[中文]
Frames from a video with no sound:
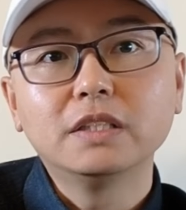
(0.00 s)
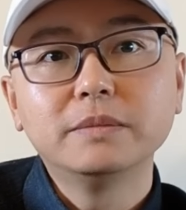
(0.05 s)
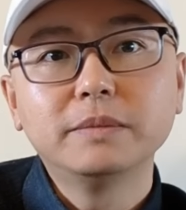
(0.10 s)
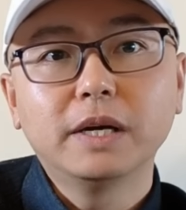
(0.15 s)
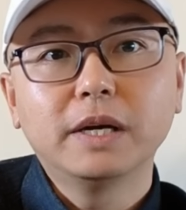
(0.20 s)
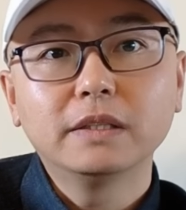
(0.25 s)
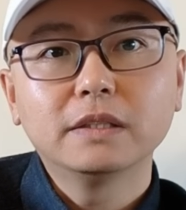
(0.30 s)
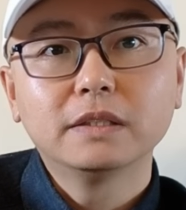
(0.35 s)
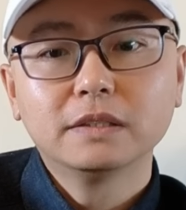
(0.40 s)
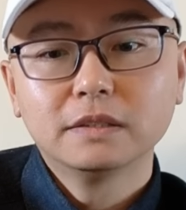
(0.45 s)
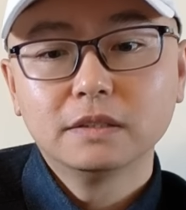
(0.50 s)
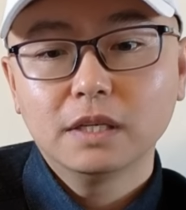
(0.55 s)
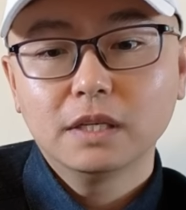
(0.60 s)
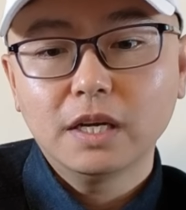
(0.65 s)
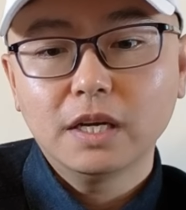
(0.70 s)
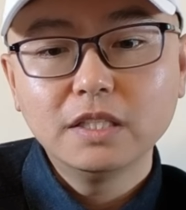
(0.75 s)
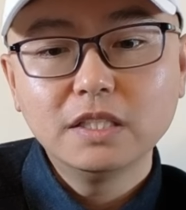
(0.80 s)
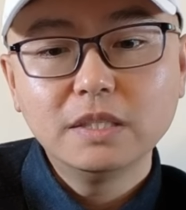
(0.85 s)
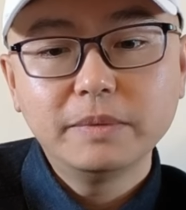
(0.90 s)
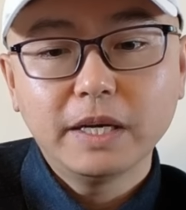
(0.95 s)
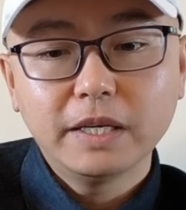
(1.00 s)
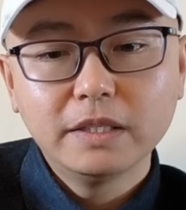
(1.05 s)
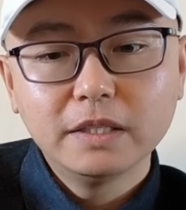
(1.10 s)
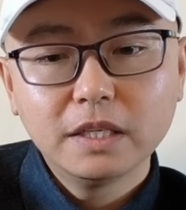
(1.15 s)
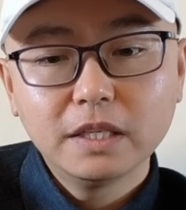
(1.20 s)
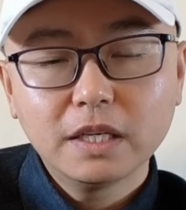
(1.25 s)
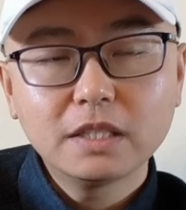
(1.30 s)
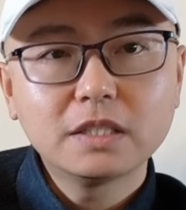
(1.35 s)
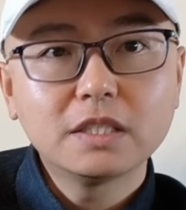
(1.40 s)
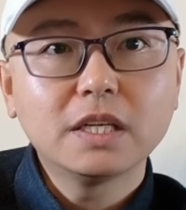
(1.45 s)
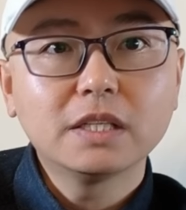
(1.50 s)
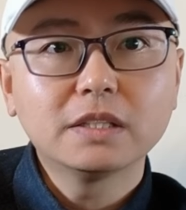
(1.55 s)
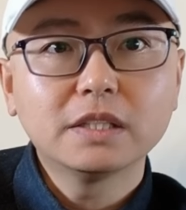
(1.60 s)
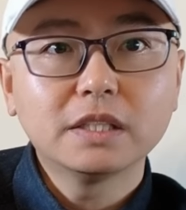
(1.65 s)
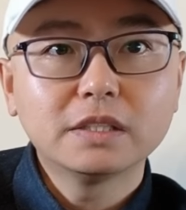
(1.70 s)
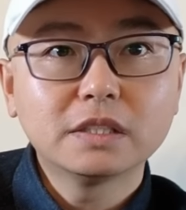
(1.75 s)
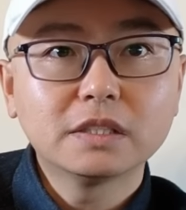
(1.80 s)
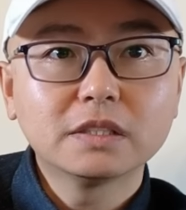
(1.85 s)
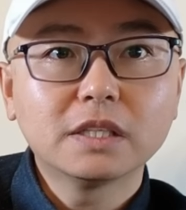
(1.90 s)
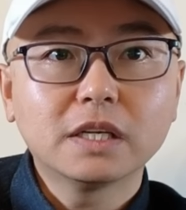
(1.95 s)
基版的。海基版应该现
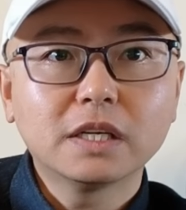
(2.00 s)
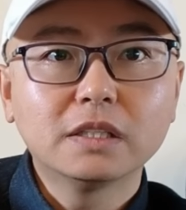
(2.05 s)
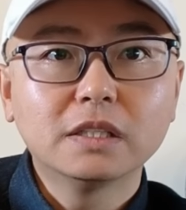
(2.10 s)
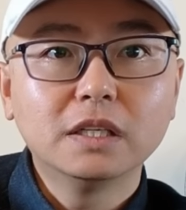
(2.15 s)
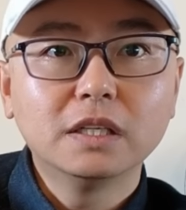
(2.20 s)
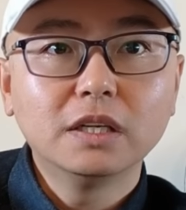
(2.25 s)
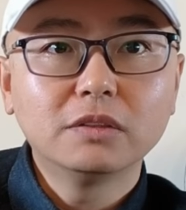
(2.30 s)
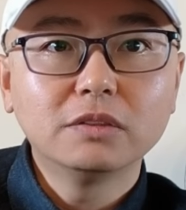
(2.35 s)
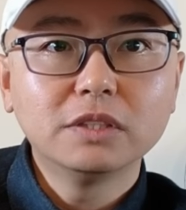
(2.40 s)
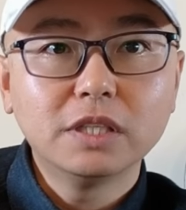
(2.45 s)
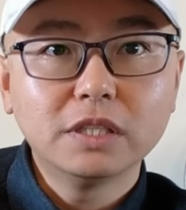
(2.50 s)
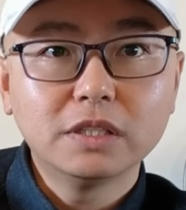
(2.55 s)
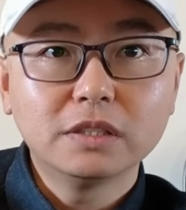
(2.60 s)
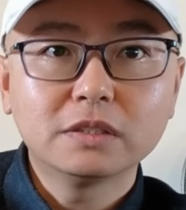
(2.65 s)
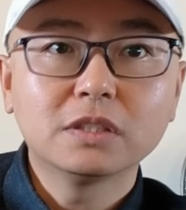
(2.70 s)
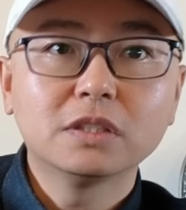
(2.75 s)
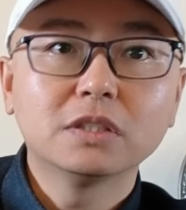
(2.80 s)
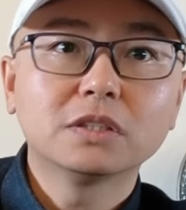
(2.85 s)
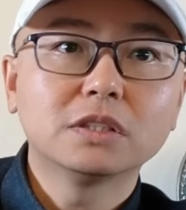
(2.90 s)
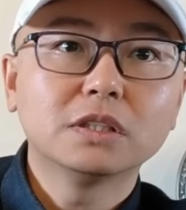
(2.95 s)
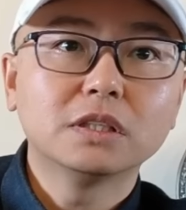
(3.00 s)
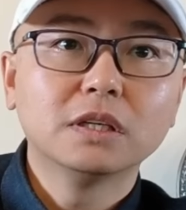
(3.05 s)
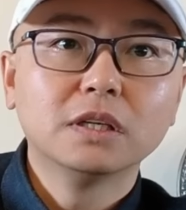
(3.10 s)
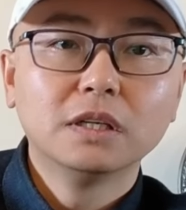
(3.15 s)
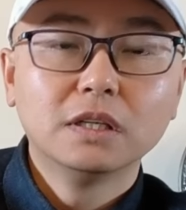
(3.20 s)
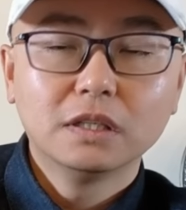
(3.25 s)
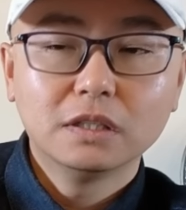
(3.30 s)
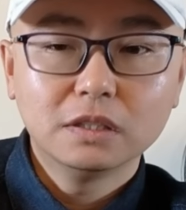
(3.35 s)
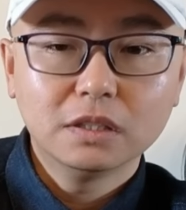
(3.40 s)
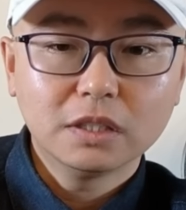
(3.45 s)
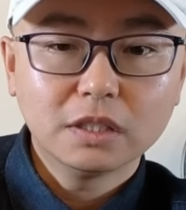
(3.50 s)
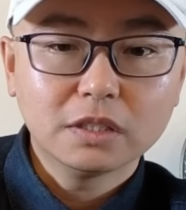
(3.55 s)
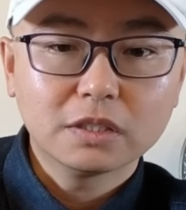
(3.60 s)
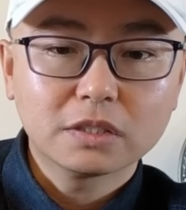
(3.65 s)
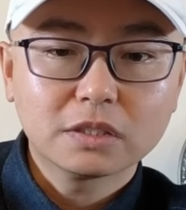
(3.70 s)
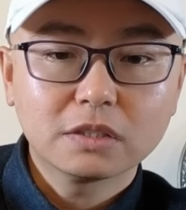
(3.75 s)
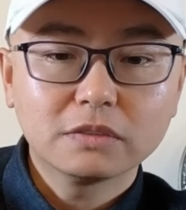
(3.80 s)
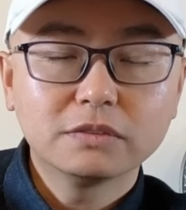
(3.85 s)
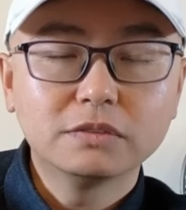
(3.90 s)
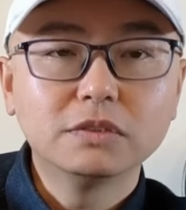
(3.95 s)
在正在和辽宁舰测试，和这个
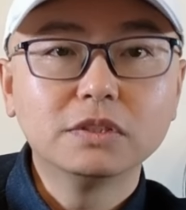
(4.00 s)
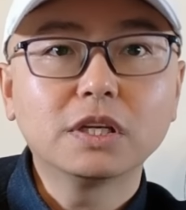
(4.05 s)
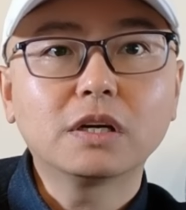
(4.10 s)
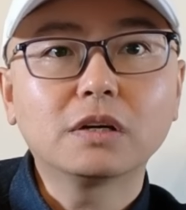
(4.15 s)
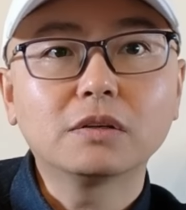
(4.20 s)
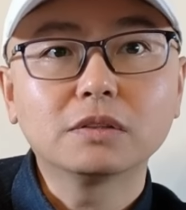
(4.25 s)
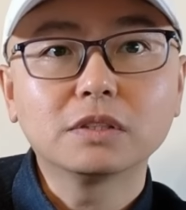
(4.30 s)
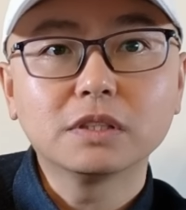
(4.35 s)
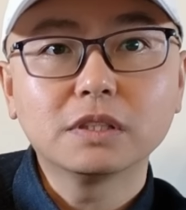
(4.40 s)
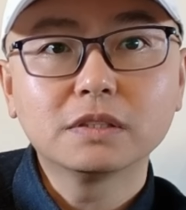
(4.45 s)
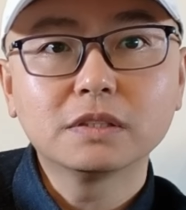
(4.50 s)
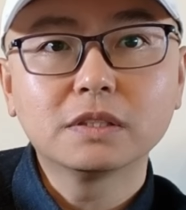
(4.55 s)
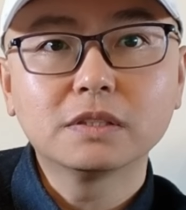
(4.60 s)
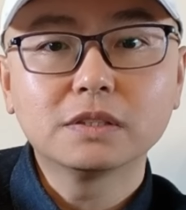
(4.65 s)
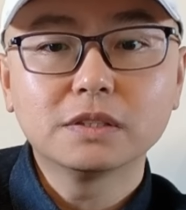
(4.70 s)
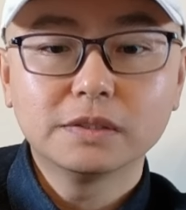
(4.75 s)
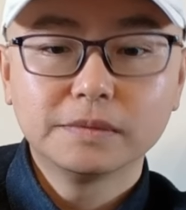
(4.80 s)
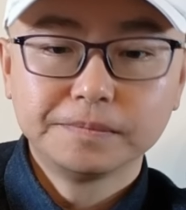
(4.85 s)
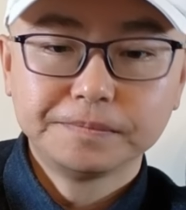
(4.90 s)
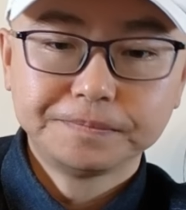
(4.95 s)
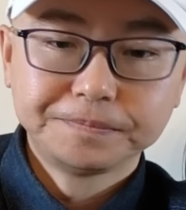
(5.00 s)
福建号正在测试。